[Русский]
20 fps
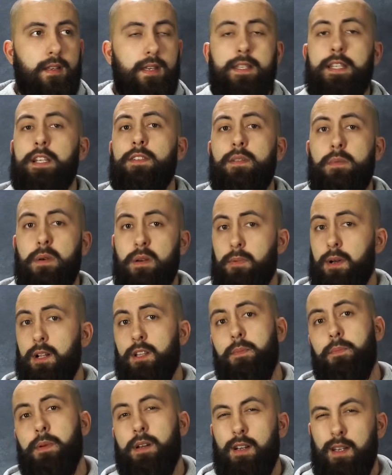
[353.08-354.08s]
Если выбор
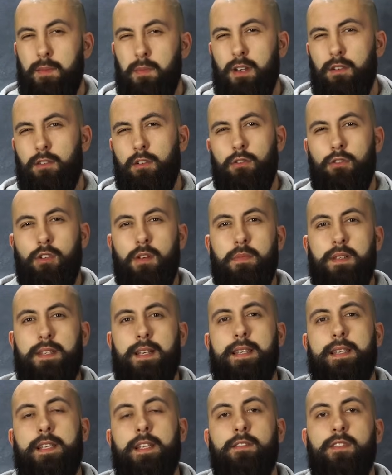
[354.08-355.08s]
пал на программирование, то
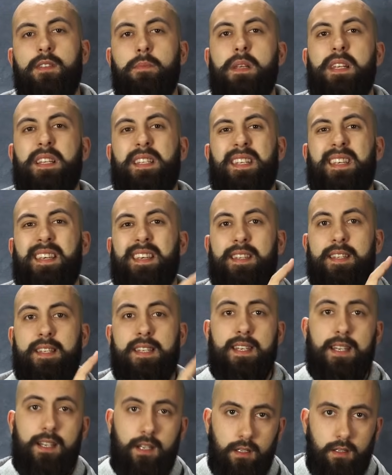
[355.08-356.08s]
обязательно выберите
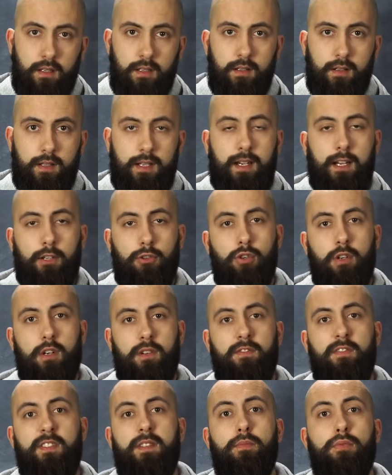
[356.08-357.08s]
язык, на
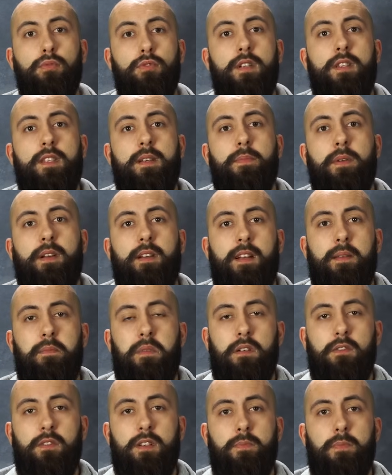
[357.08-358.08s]
котором вы будете
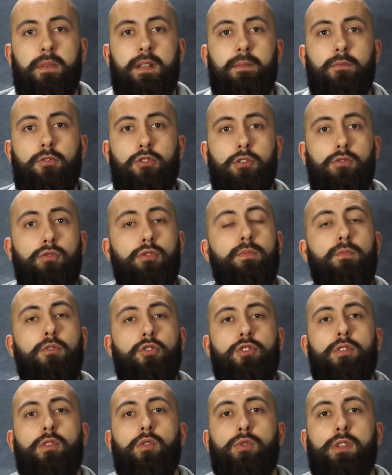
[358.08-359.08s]
программировать, потому что тут
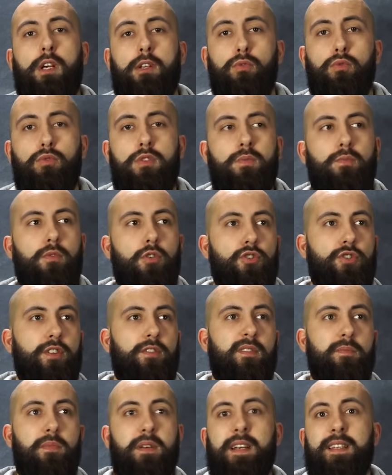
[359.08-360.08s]
можно утонуть,
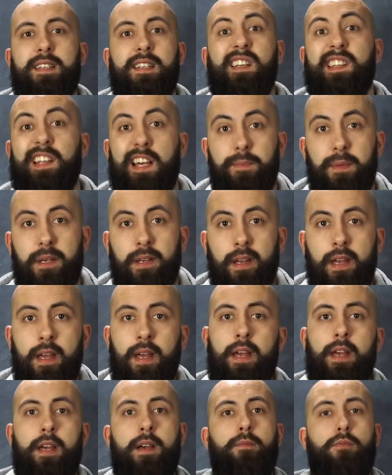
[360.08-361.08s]
можно выбирать годами.
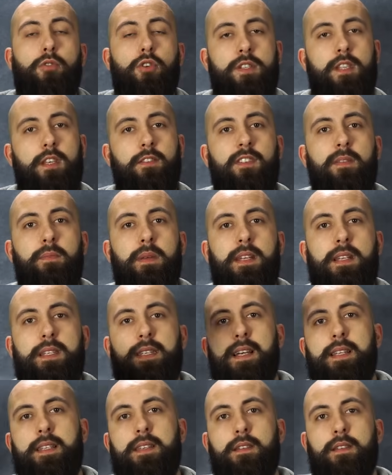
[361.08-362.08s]
Просто
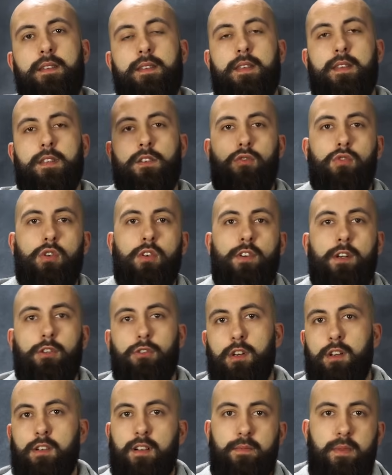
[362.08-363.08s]
выберите один из языков,
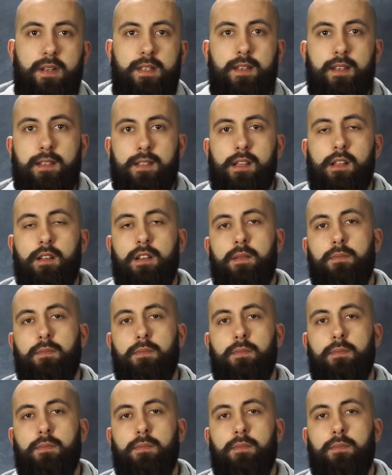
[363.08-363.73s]
который я вам рассказал,